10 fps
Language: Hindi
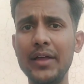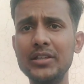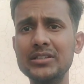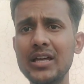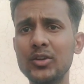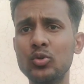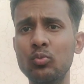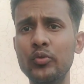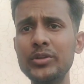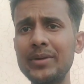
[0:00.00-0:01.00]
अधिकतर जो
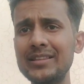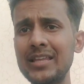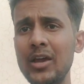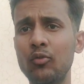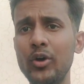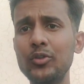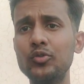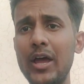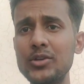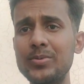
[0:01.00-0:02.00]
मूवीज़ बनाते हैं वो या तो
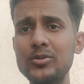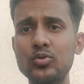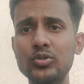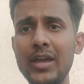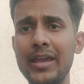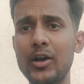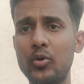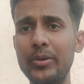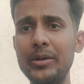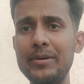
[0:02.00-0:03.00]
डांस बेस्ड होती है या
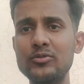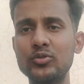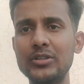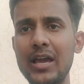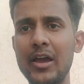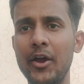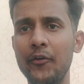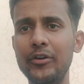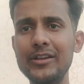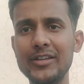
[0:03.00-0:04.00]
कॉमेडी बेस्ड होती है
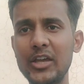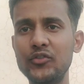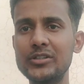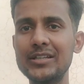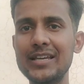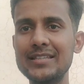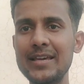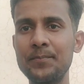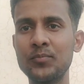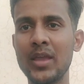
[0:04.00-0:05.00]
फिर ये साइंस फिक्शन
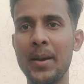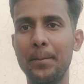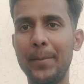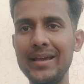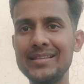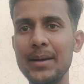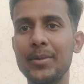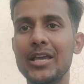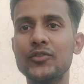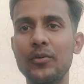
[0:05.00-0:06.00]
कैसे भाई साहब
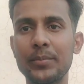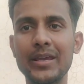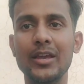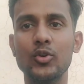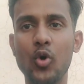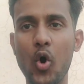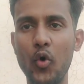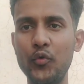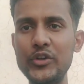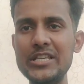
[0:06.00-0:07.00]
इस फिल्म की जो
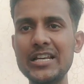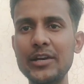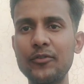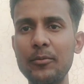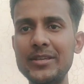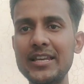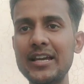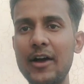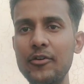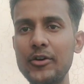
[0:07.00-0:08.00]
ऑफिशियल कन्फर्मेशन है
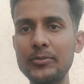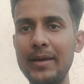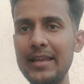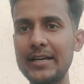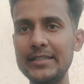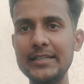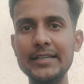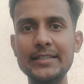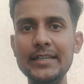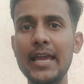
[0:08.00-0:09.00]
काफ़ी वक्त पहले कर दी
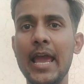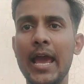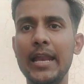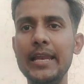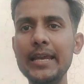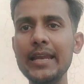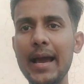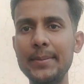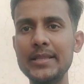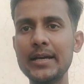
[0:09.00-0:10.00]
गई थी लेकिन
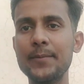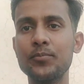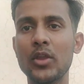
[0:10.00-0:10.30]
अभी तक